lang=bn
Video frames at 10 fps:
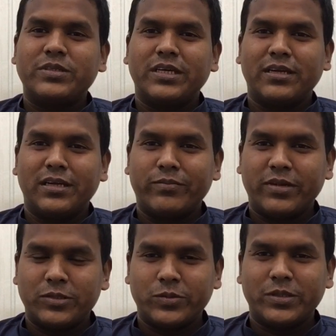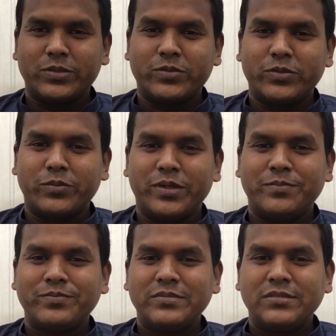সেখানে আপনারা যোগাযোগ করবেন
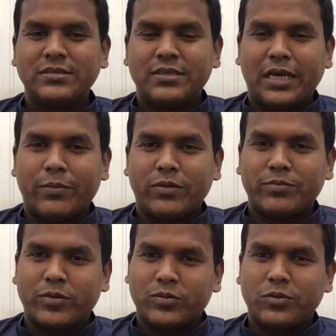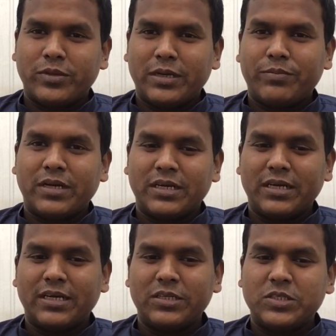এবং প্রথমে আপনাকে
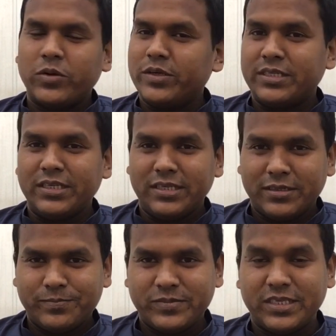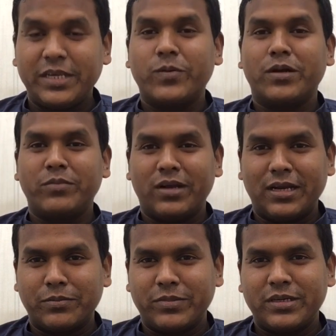এখানে ছয়টি রিকোয়ারমেন্ট
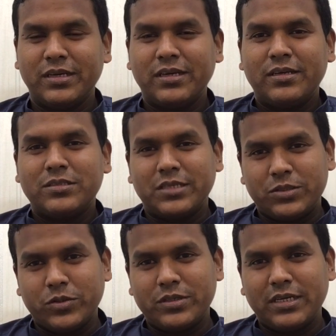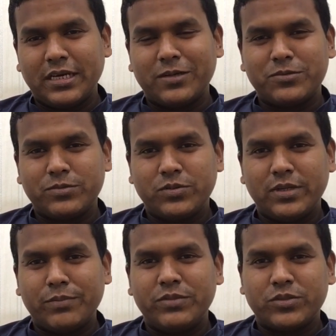লাগবে সেই ছয়টি কাগজ যদি
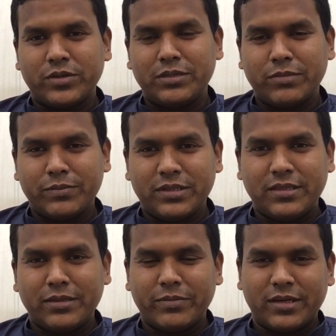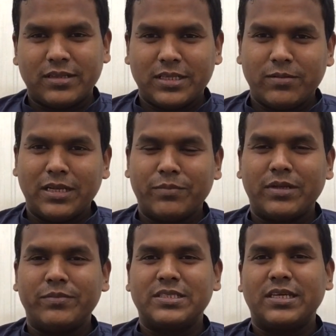আপনি সঠিকভাবে দিতে পারেন তাহলে
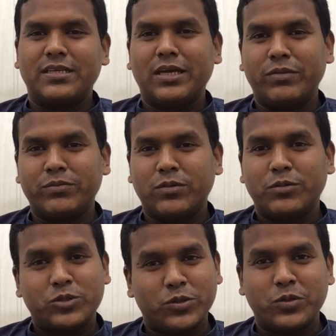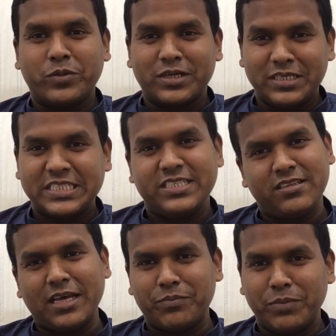আপনার ভিসাটি আমি বলবো শতভাগ নিশ্চিত
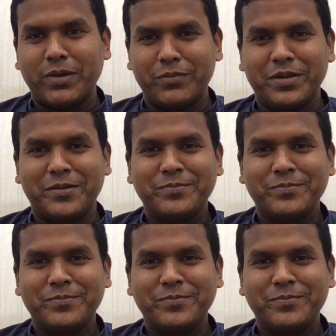আপনি পাবেন